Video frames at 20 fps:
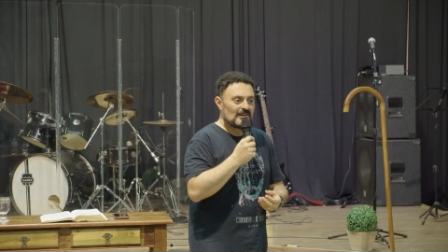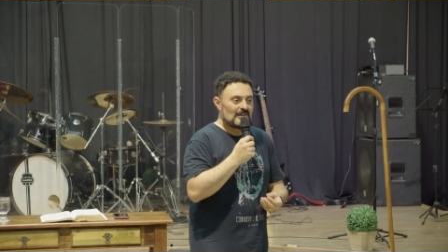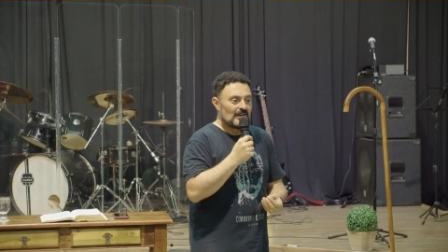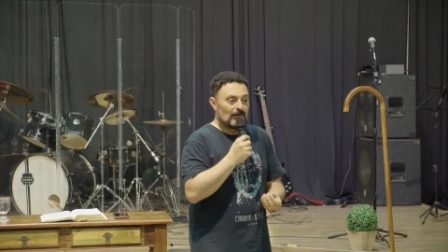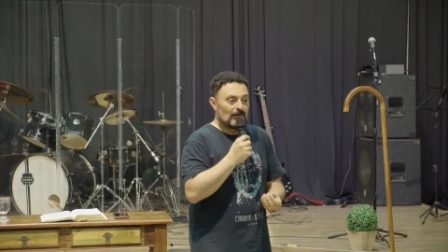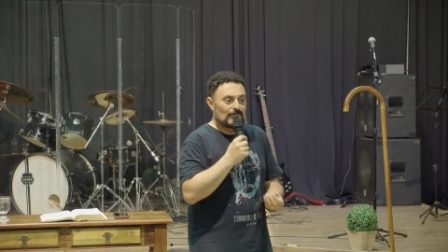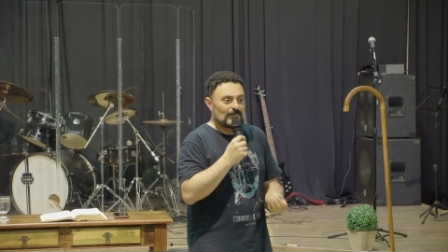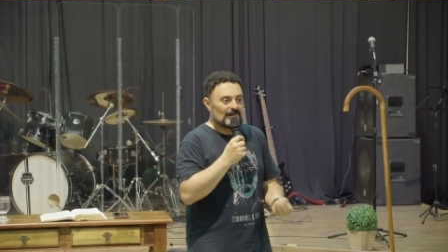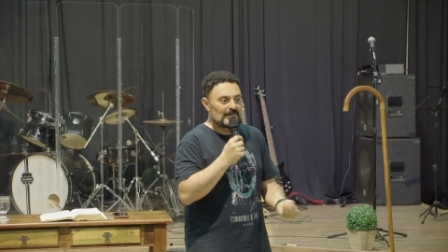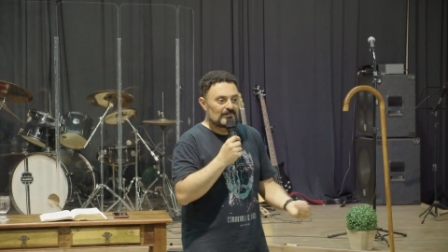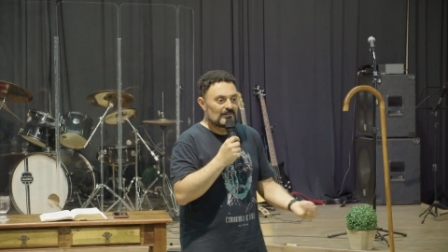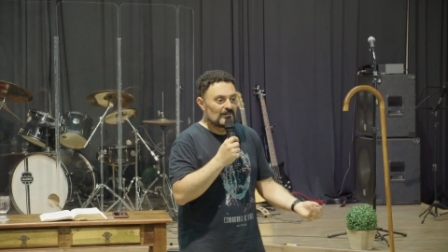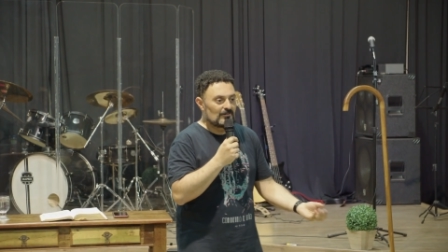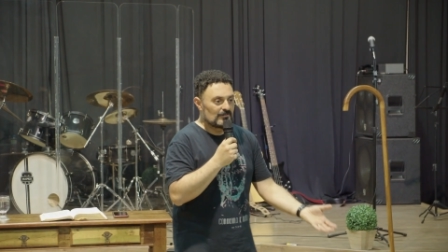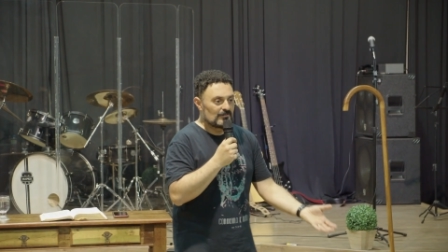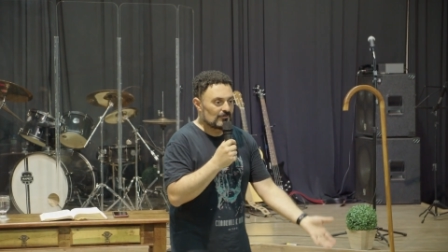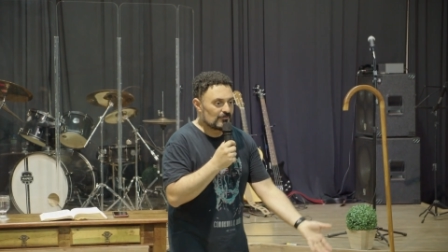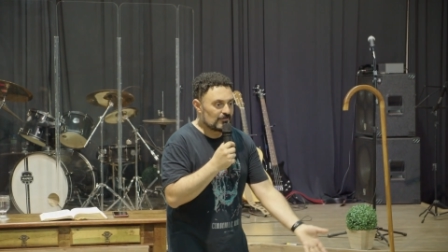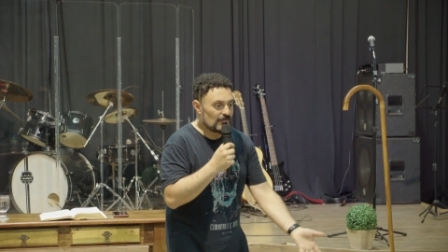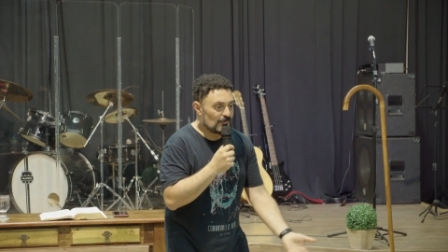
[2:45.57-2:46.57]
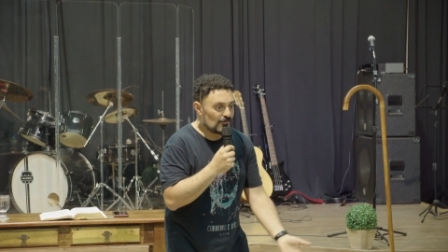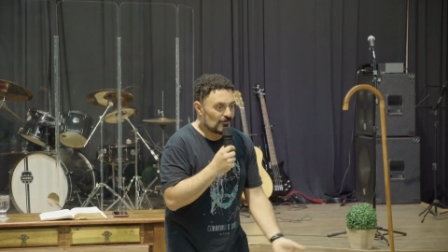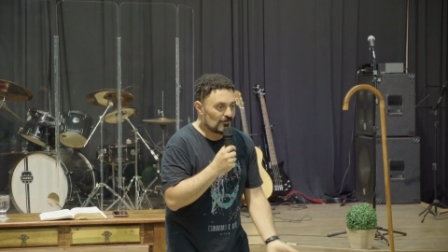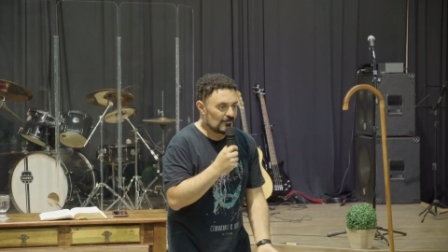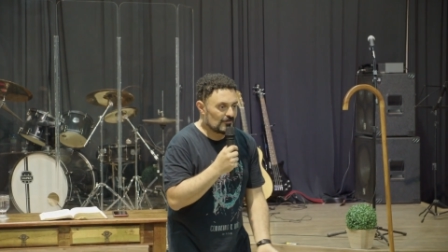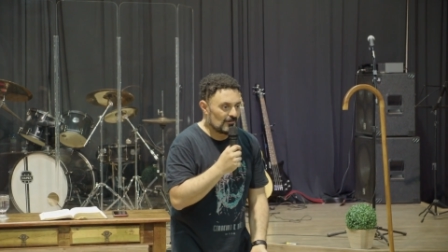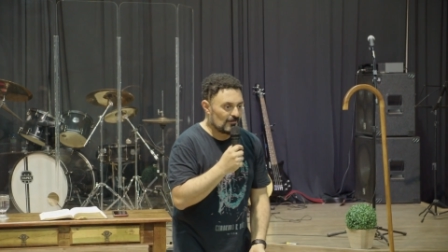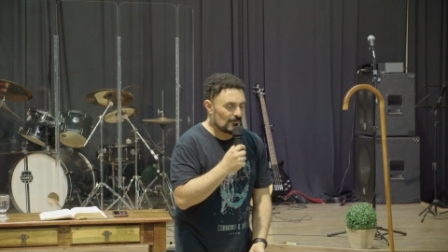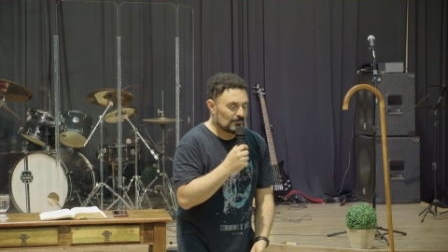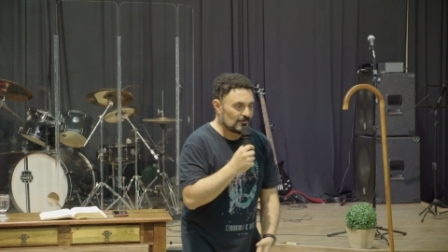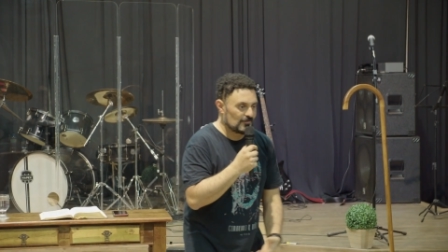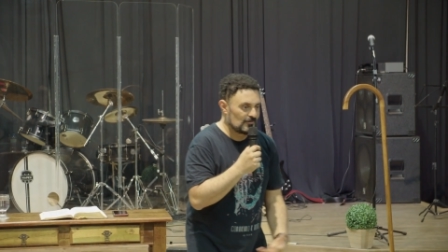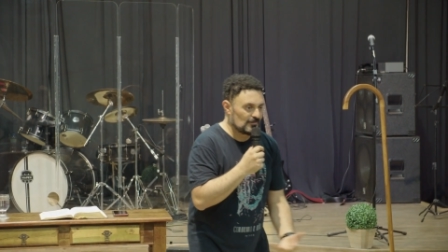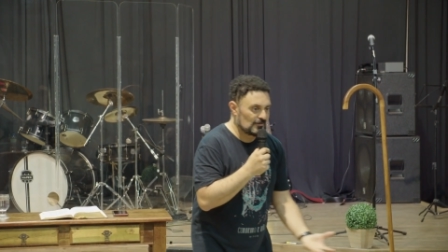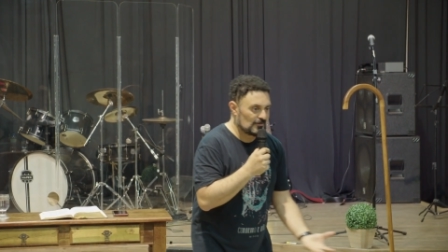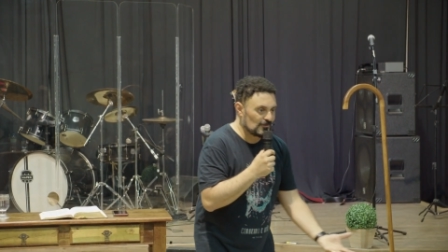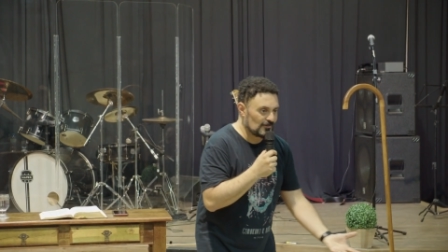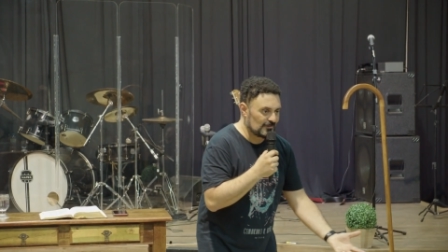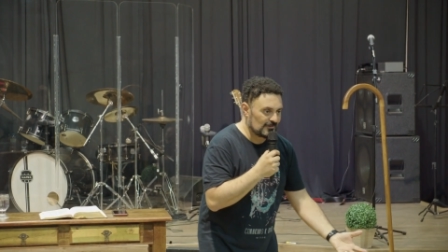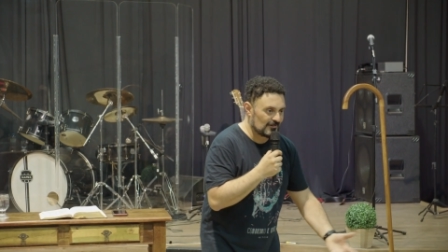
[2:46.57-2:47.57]
É um paizão, não gerou, não é o
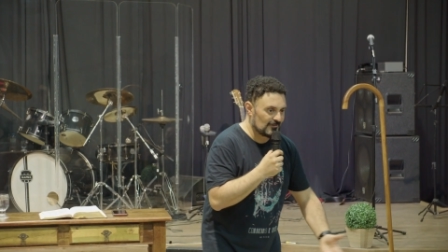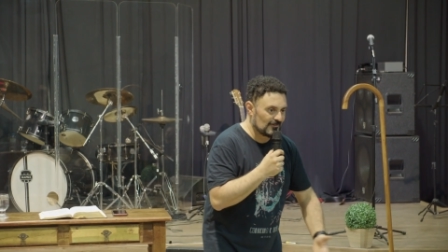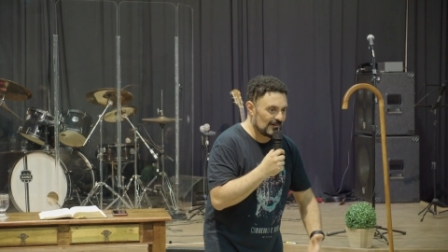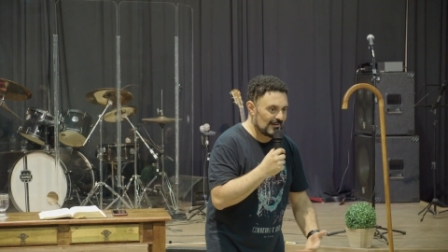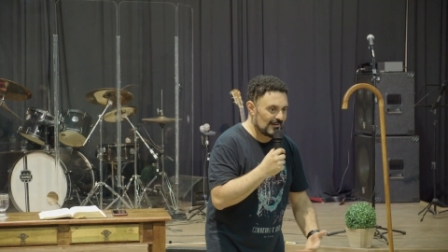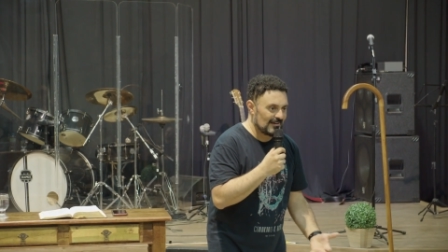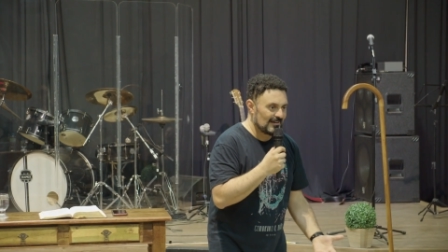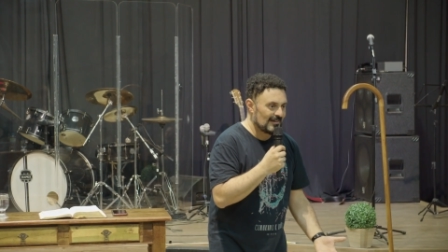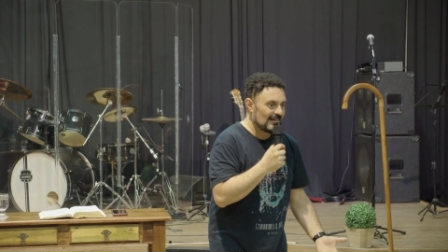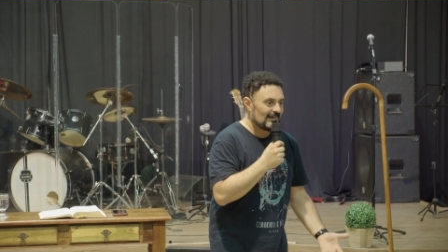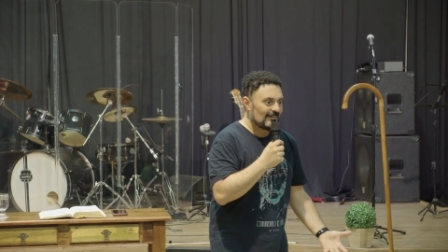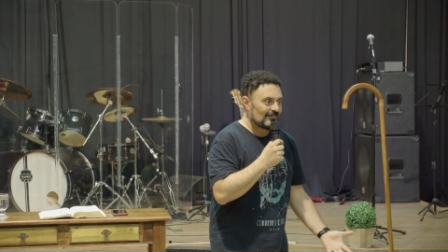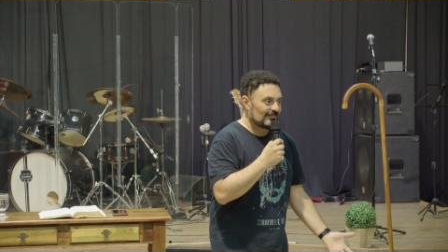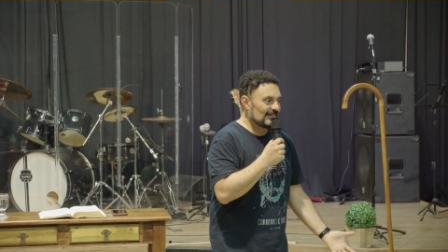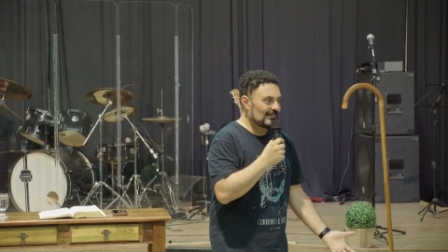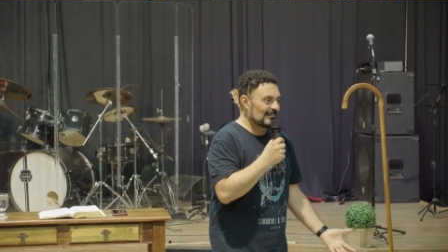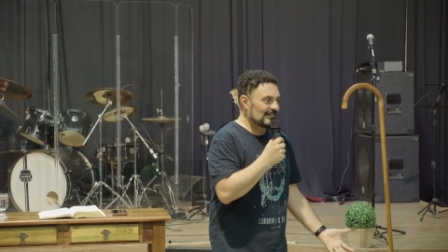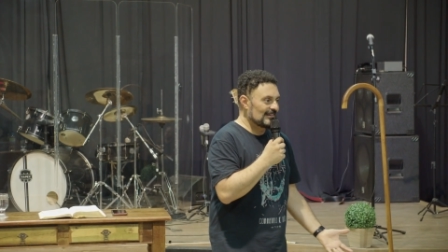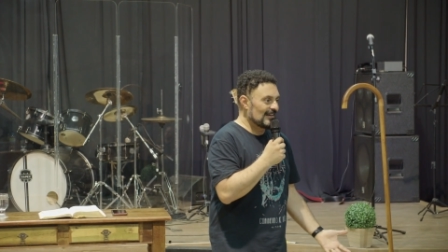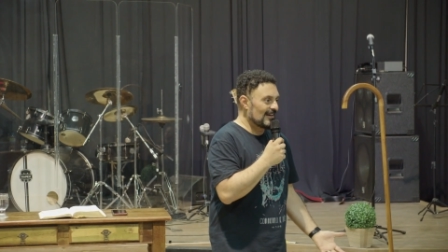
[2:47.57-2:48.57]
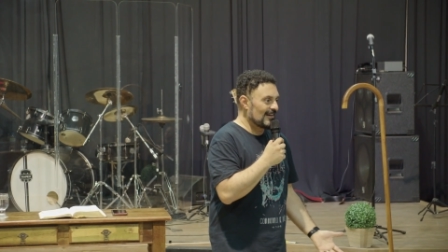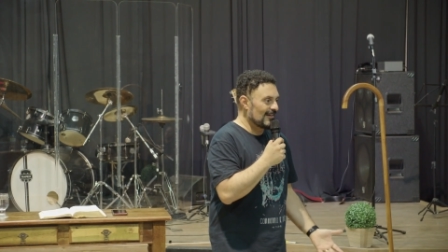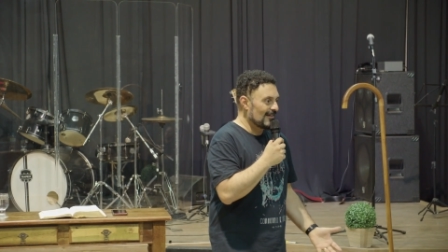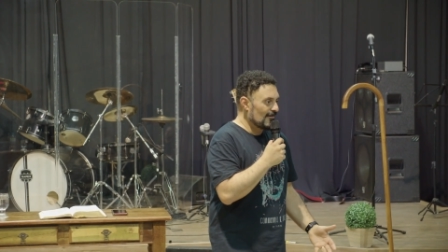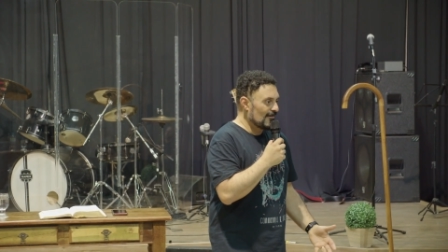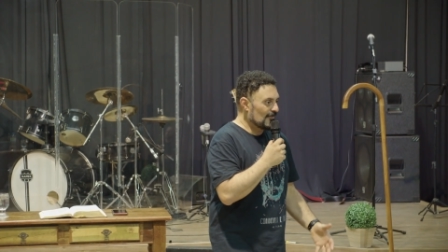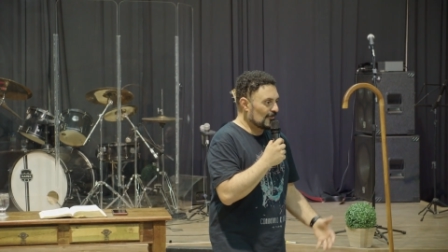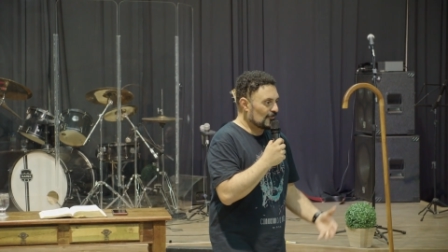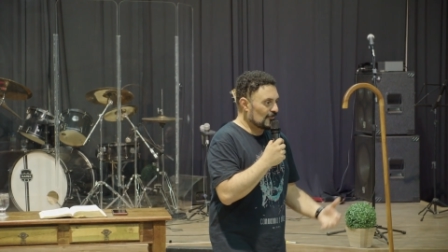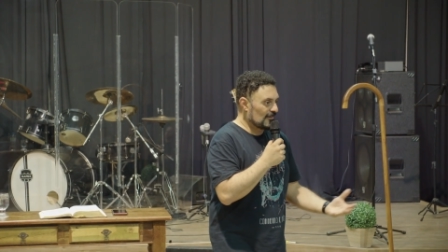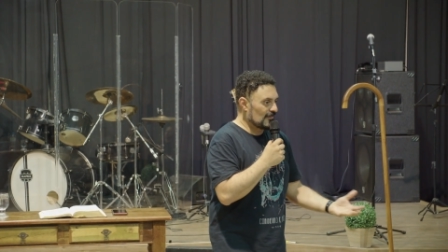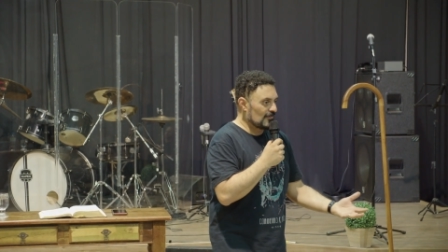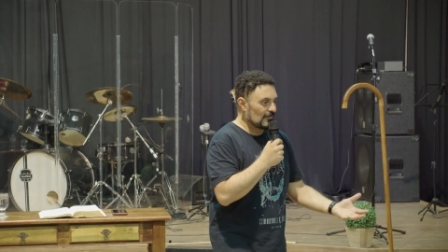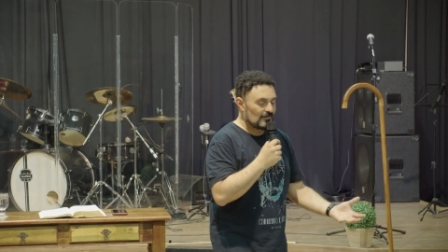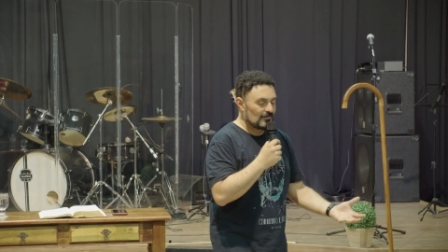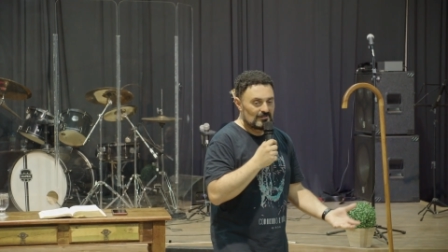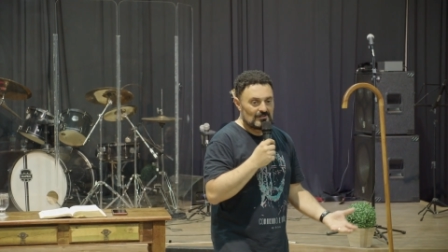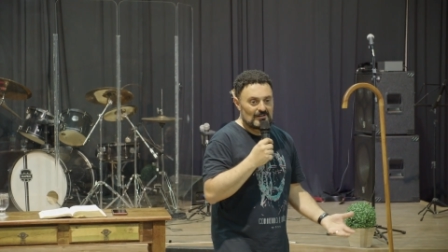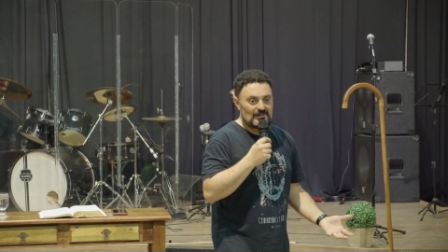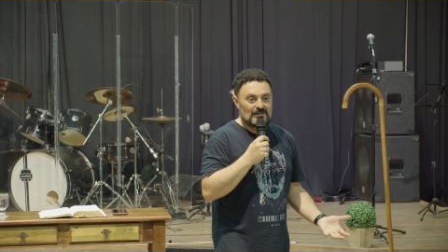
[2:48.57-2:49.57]
progenitor, não é o DNA, mas você
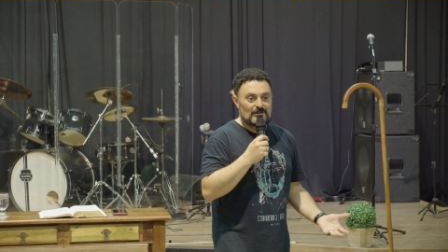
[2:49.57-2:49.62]
criou.